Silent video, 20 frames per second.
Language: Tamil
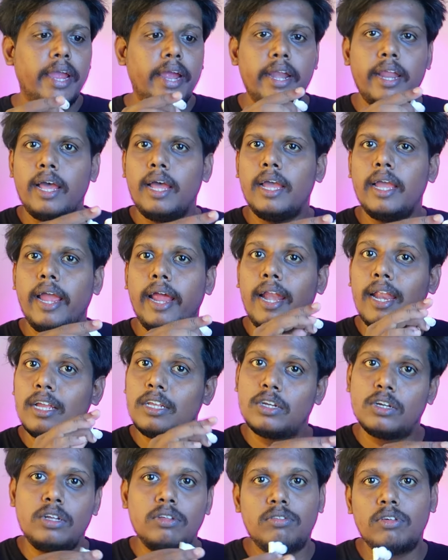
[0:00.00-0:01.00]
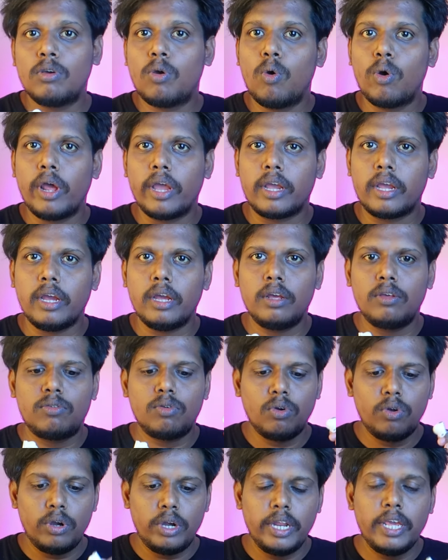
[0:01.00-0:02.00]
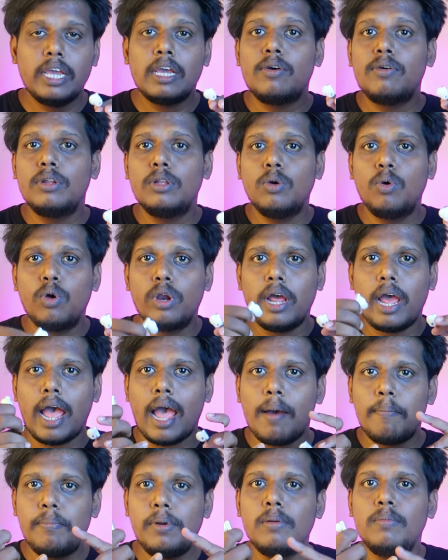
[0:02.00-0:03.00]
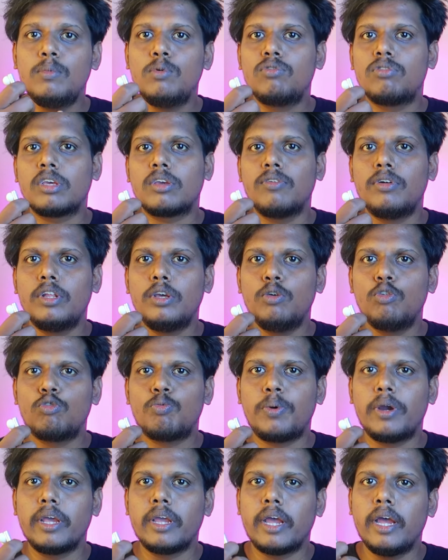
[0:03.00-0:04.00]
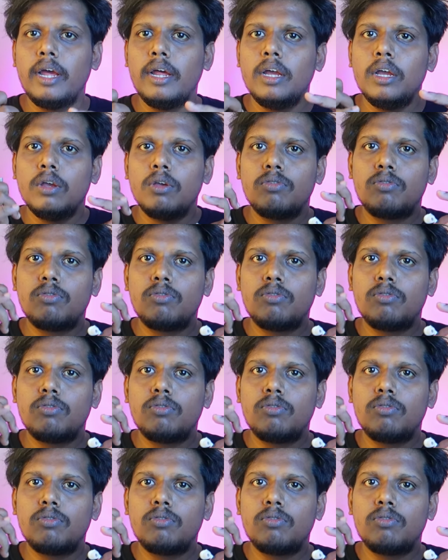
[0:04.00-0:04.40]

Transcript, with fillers: ஏன்னா எல்ஹெச்டிசி கோடக்கு ஸோ நீங்கள் வந்து ஒரு ஆப்பிள் மியூசிக் வந்து யூஸ் பண்ணுங்கள்